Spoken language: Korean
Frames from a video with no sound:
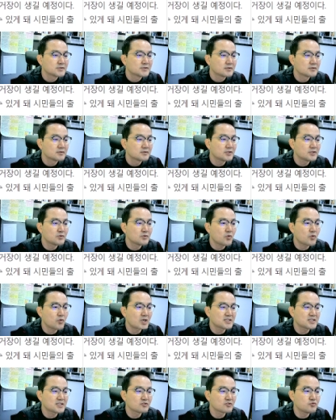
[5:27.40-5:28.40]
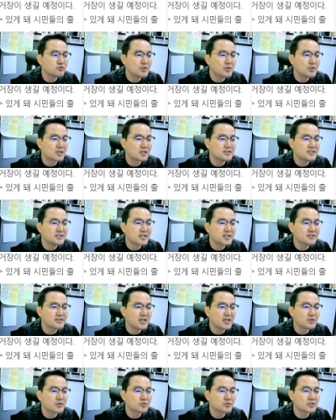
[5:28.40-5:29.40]
그리고 가장 중요한
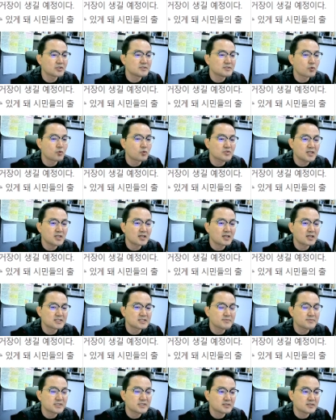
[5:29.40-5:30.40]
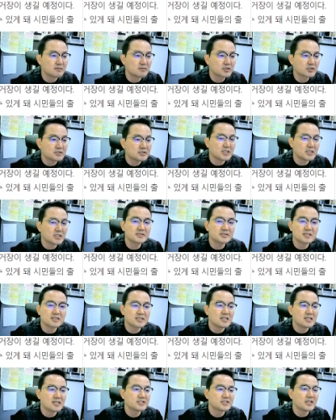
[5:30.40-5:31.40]
GTX-A 노선 지금 공사가 지금 어, 착착
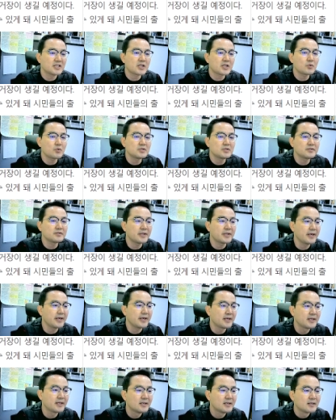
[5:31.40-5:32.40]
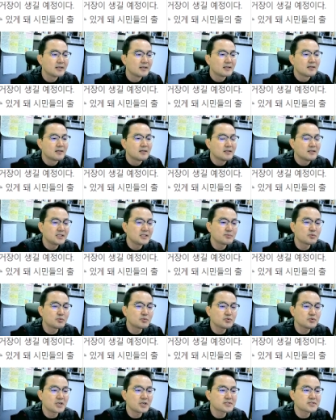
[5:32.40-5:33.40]
잘 진행되고 있는데 이
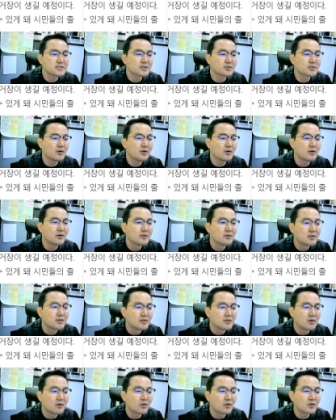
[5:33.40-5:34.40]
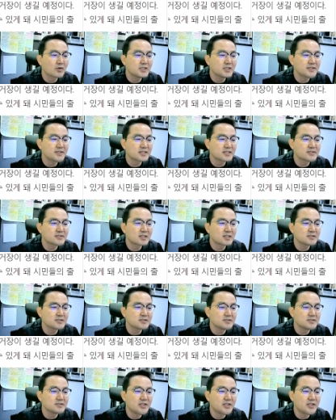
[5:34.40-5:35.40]
부분에 있어서 어,
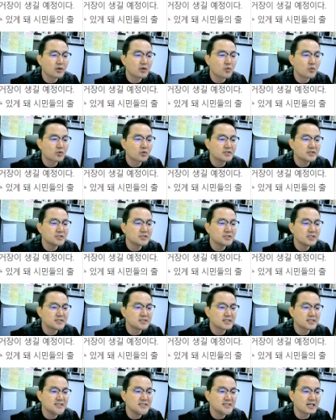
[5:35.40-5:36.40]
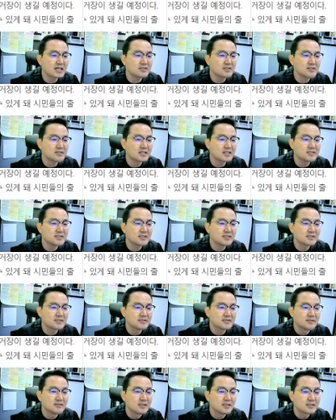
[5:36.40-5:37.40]
킨텍스라든지 대곡 특히 이제 창릉까지
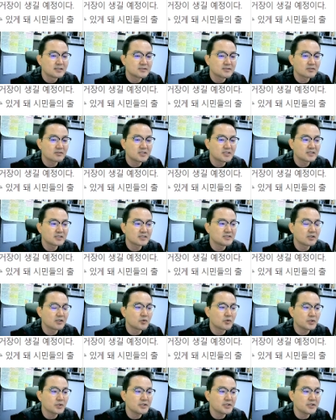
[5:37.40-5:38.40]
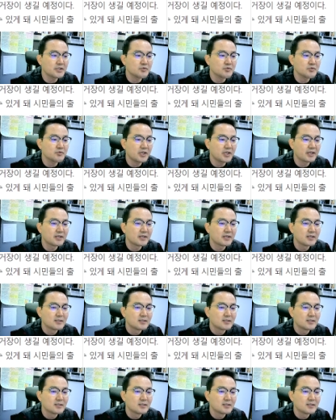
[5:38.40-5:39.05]
정거장이 들어오기 때문에